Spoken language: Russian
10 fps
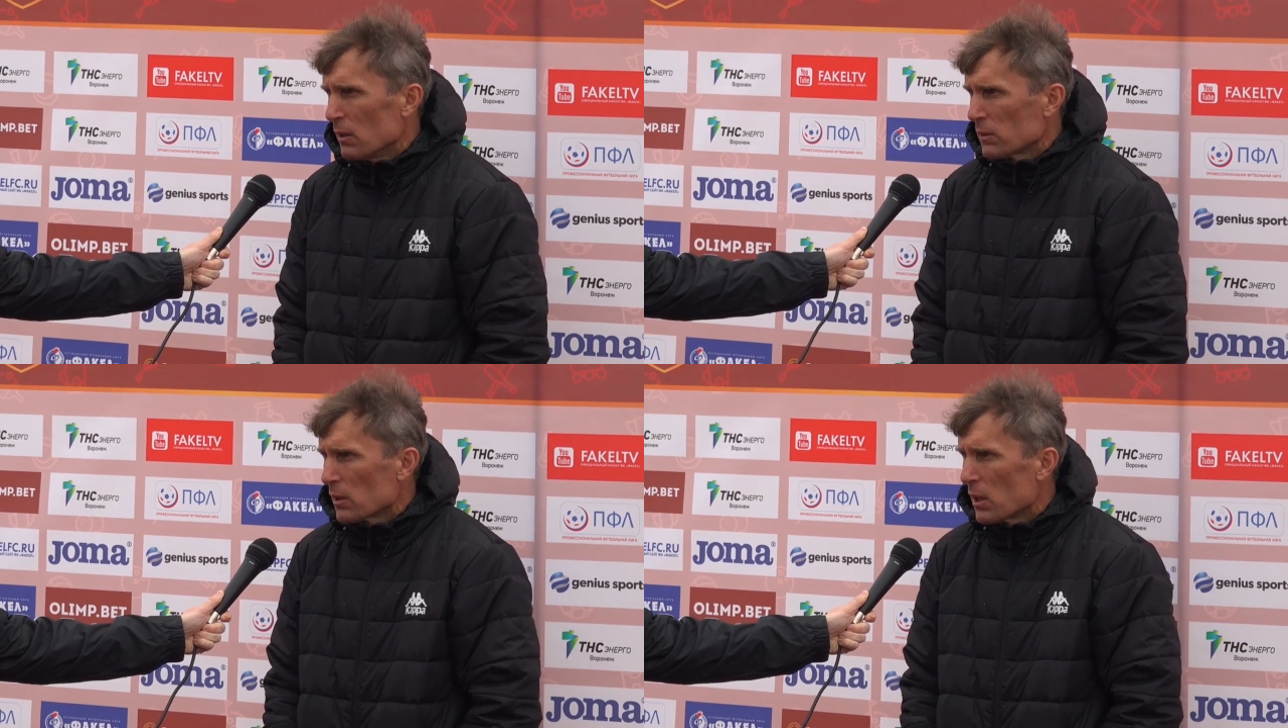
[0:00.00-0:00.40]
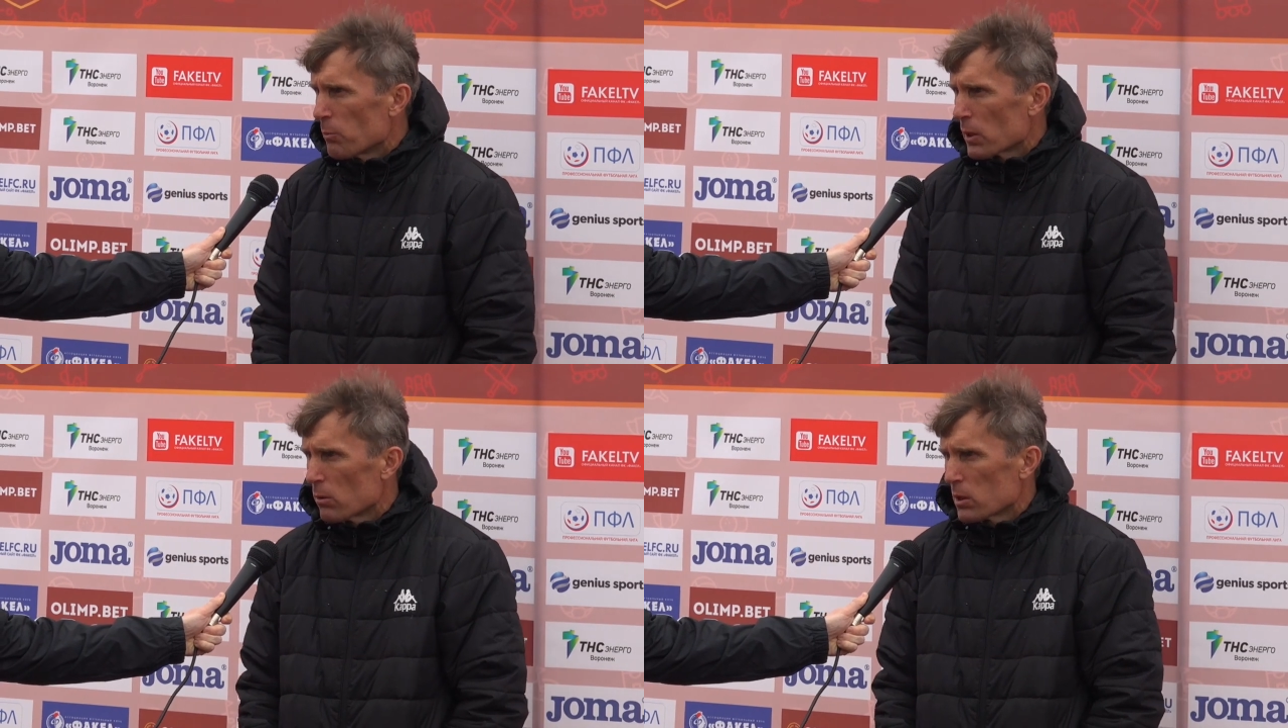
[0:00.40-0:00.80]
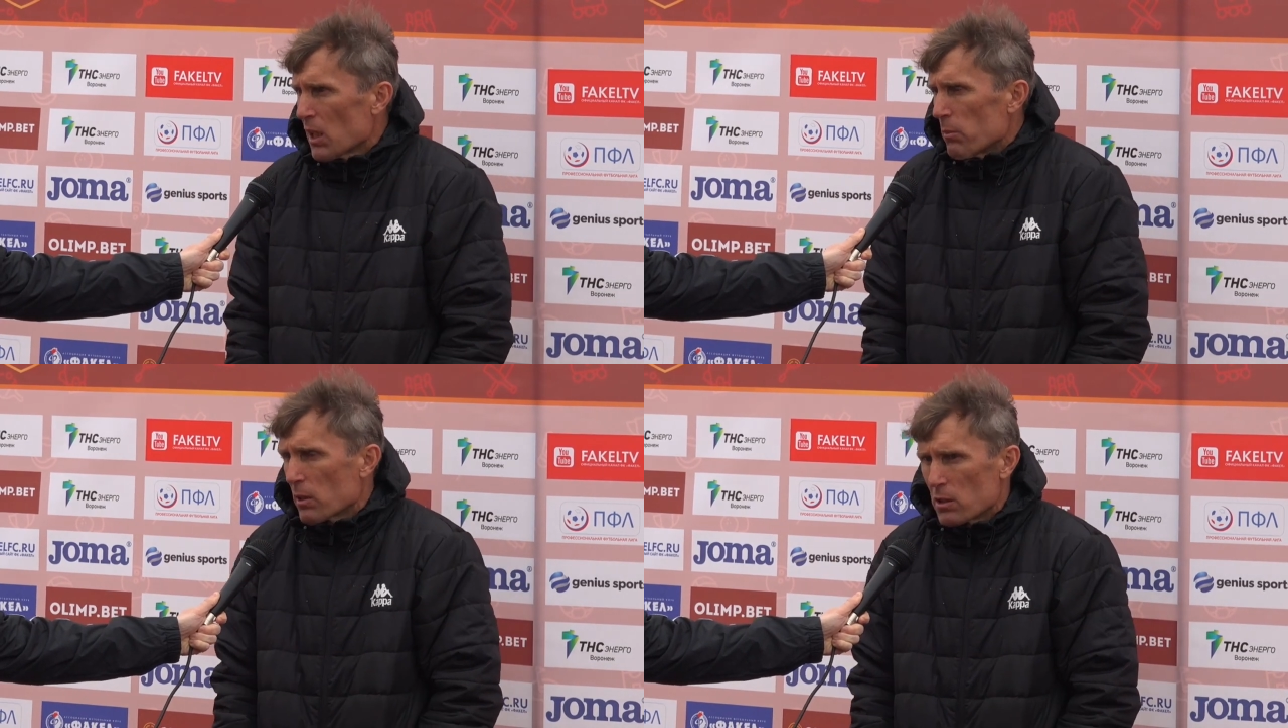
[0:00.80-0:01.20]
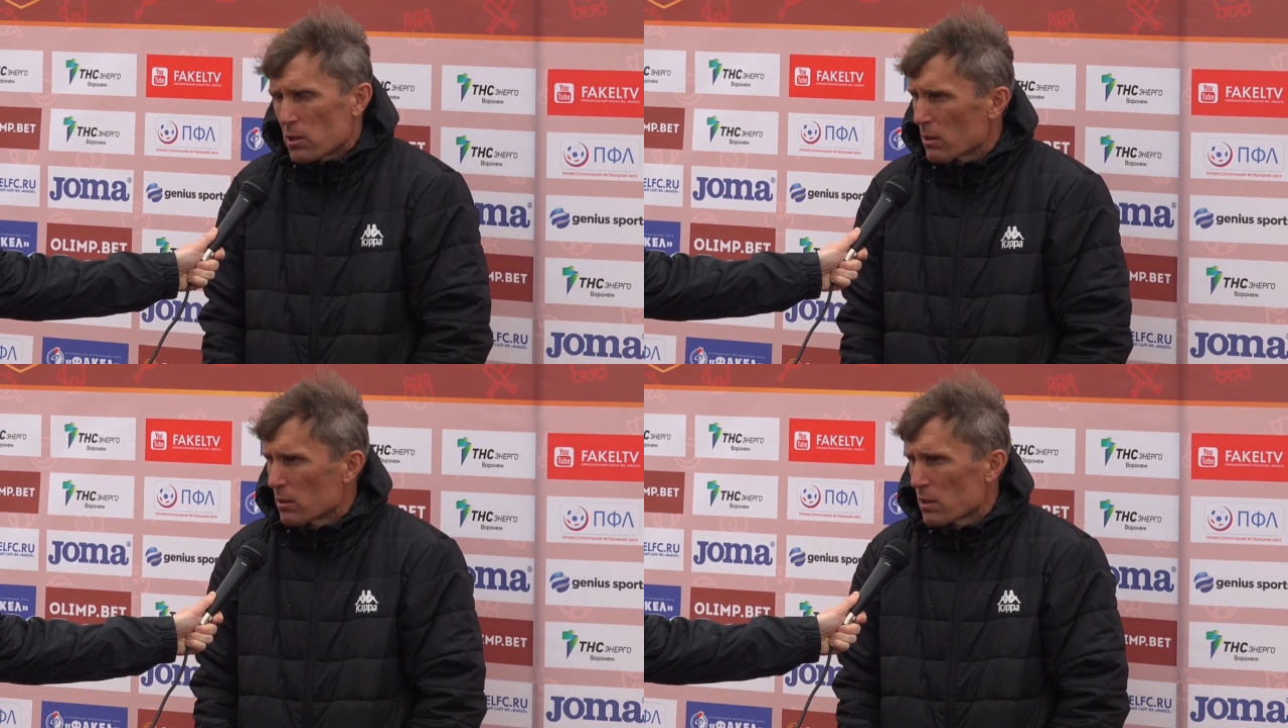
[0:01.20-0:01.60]
в середине первого тайма, конечно,
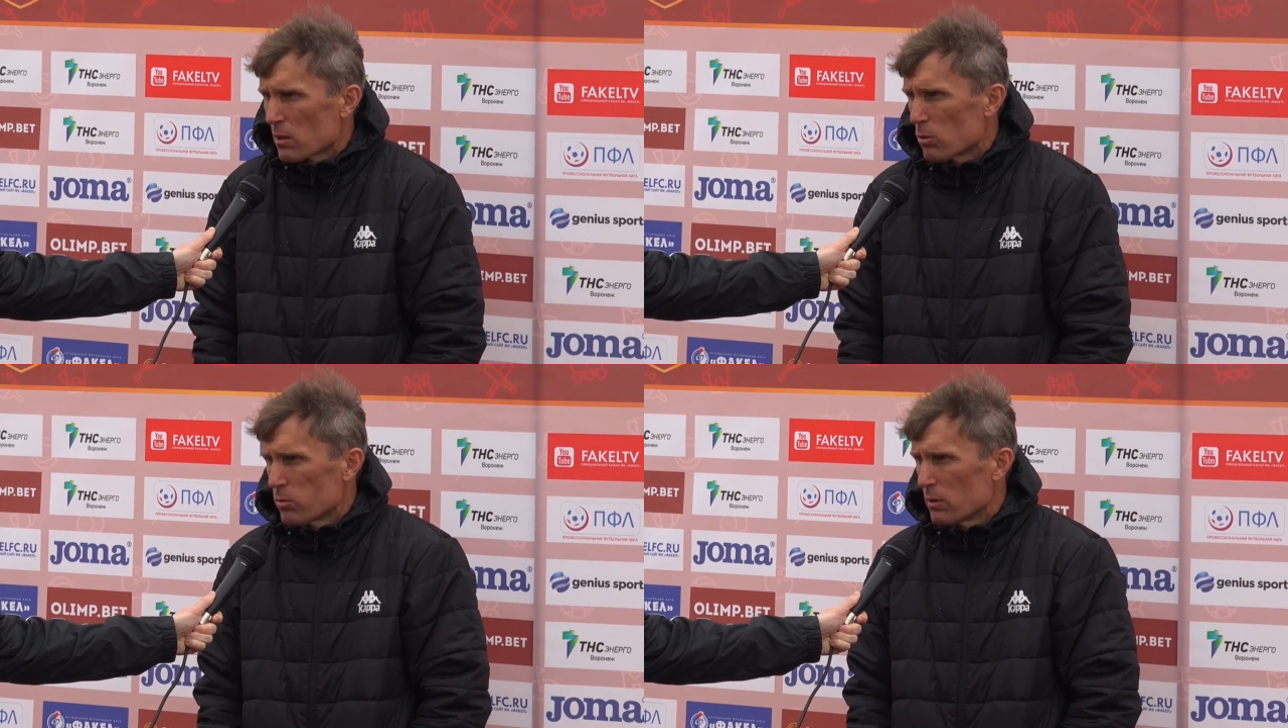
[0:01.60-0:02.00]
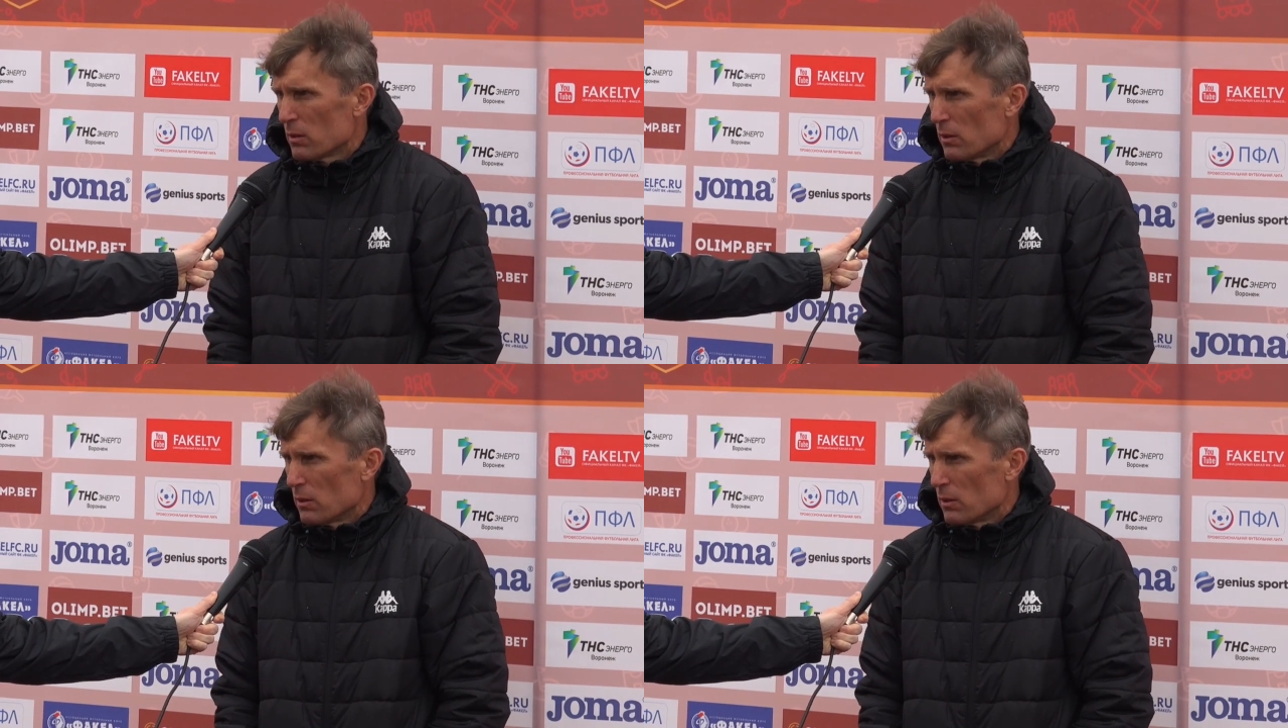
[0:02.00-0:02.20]
это катастрофа.